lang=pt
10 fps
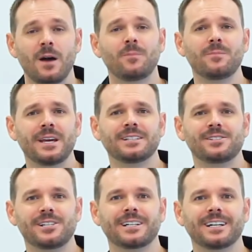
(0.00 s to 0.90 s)
A primeira
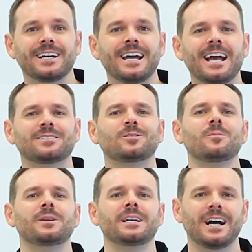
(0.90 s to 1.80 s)
dica é
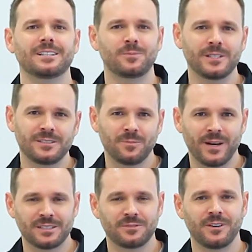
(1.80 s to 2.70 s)
sobre as
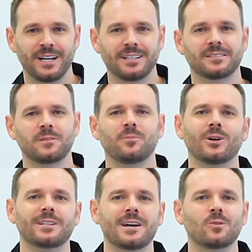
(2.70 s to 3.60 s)
principais falhas que
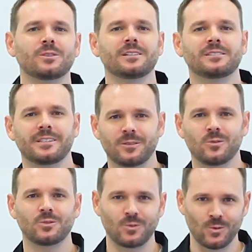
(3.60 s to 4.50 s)
podem acontecer com
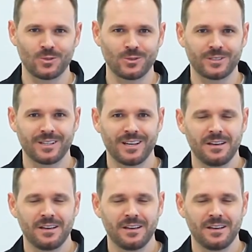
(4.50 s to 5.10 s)
os tuchos.